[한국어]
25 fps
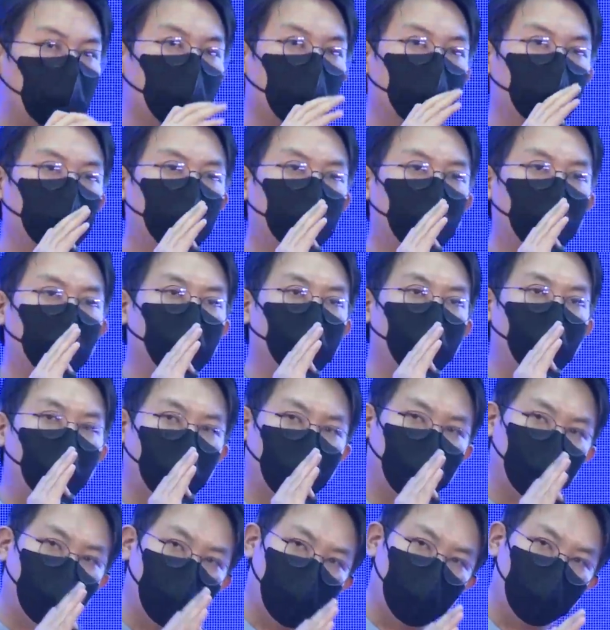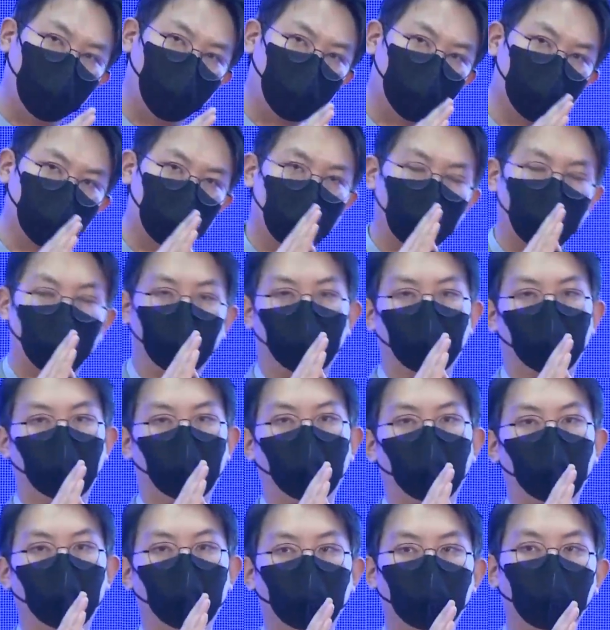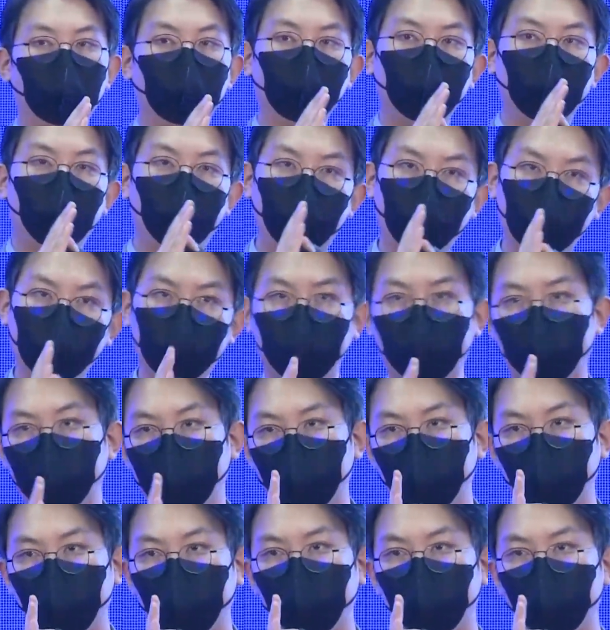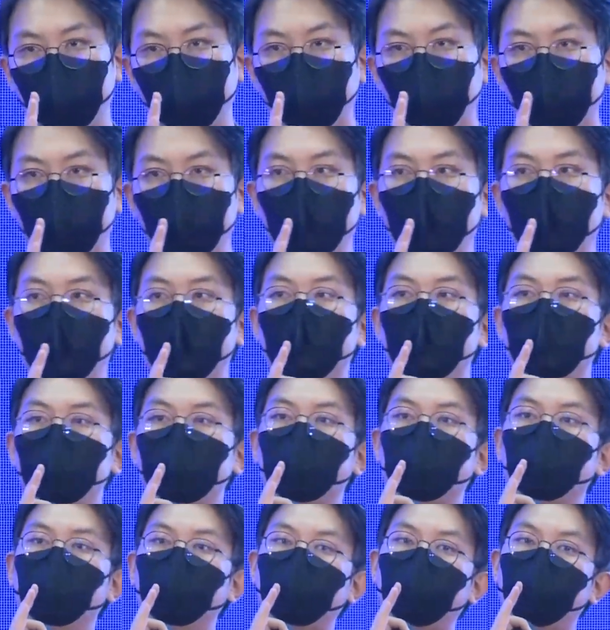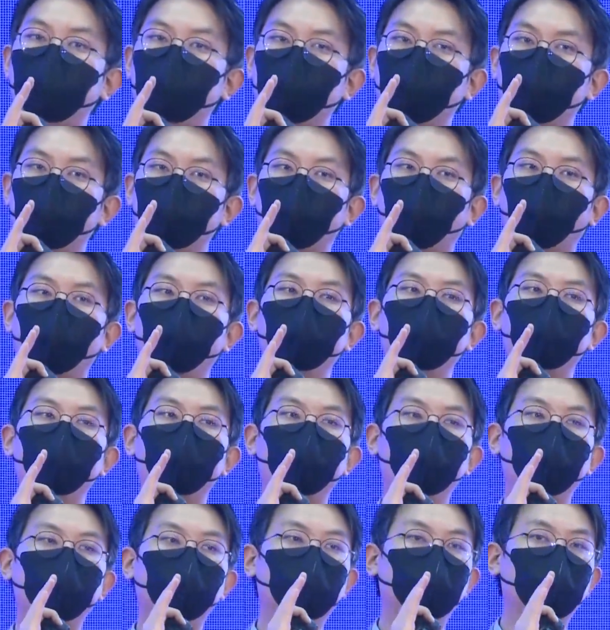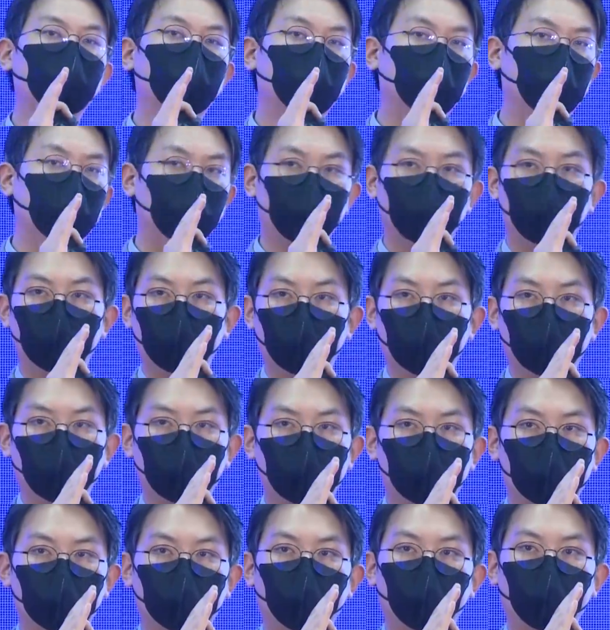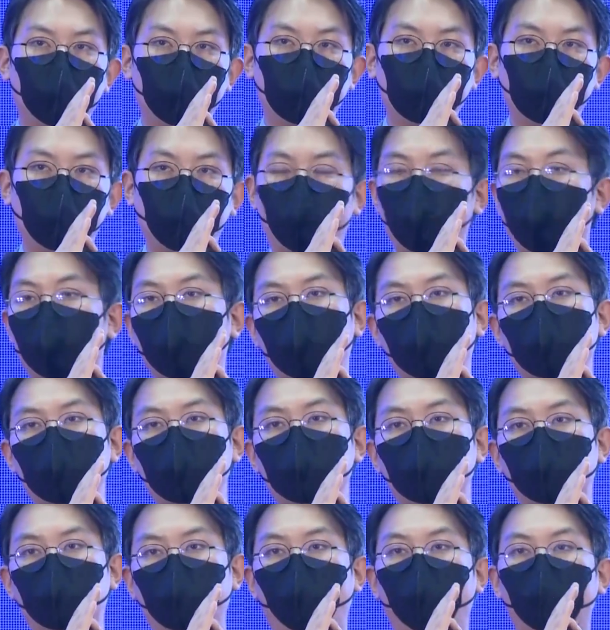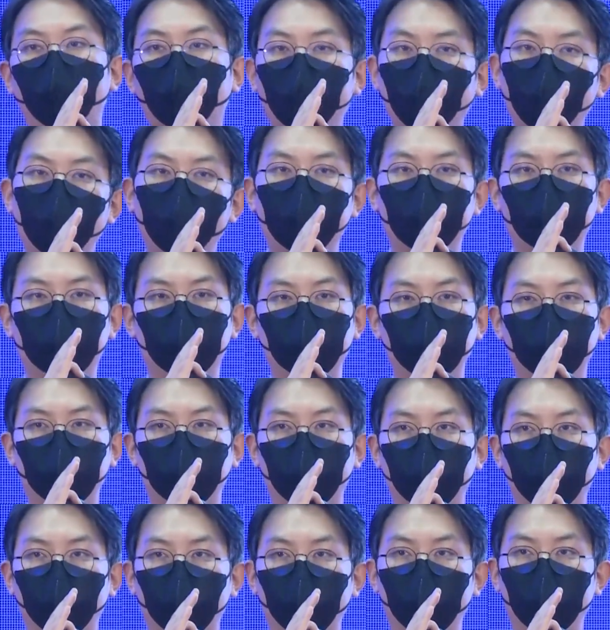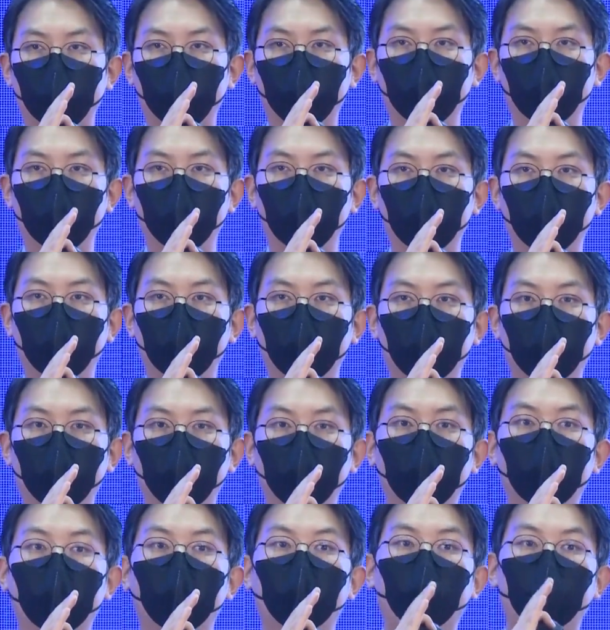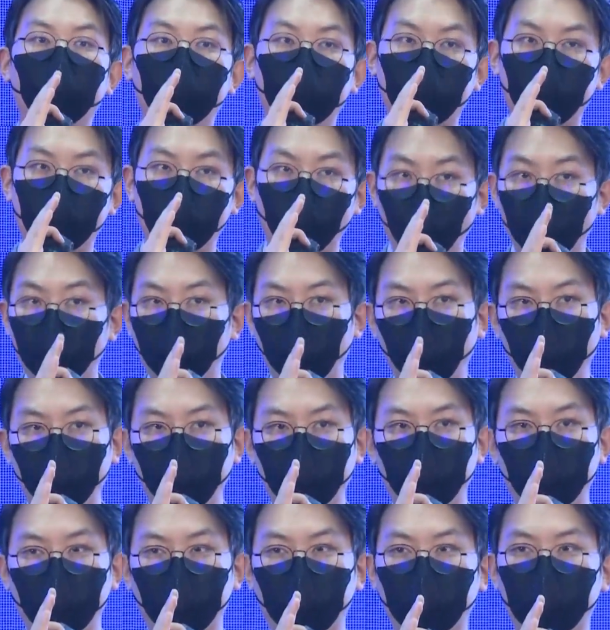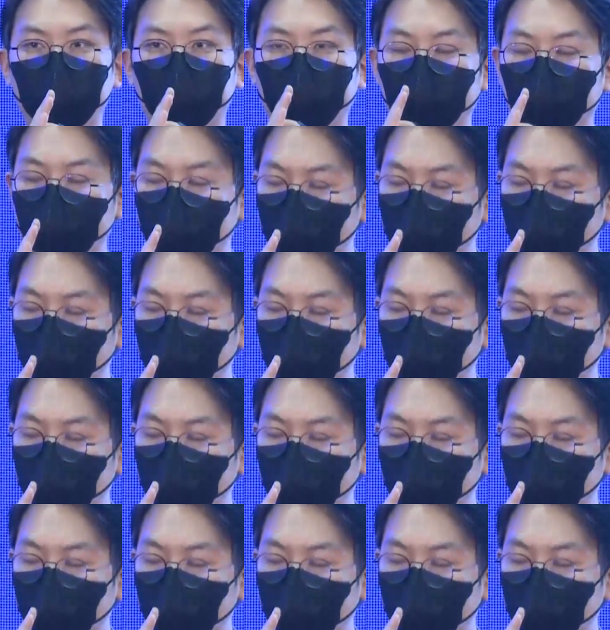기업들이 막대한 투자를 하지 않더라도 세상에 널려 있는 스토리지 공간을 적용할 수 있도록 하는 게 목표예요. 근데